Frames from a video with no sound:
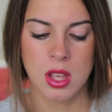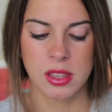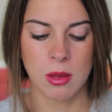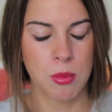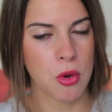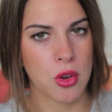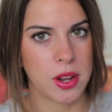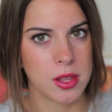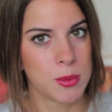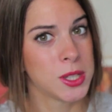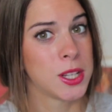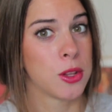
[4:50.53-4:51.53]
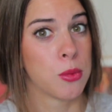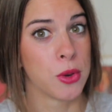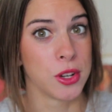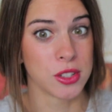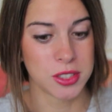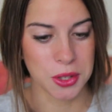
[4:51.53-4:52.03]
Tampoco eran demasiado
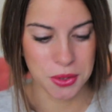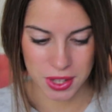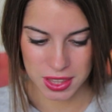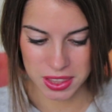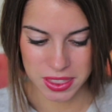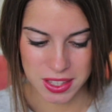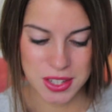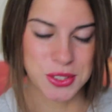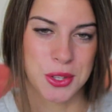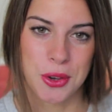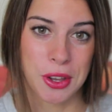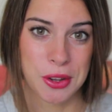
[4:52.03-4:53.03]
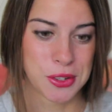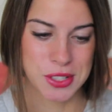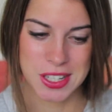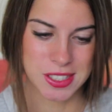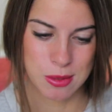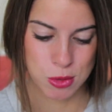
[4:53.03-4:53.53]
buenos, tengo que decir, os digo que no nos
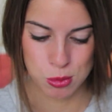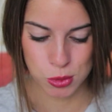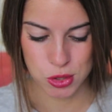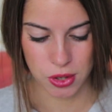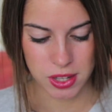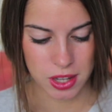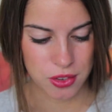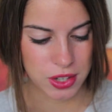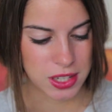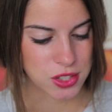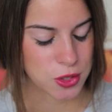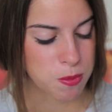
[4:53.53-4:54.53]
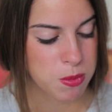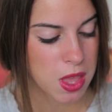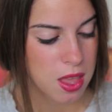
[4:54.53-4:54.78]
gastamos mucho dinero en eso.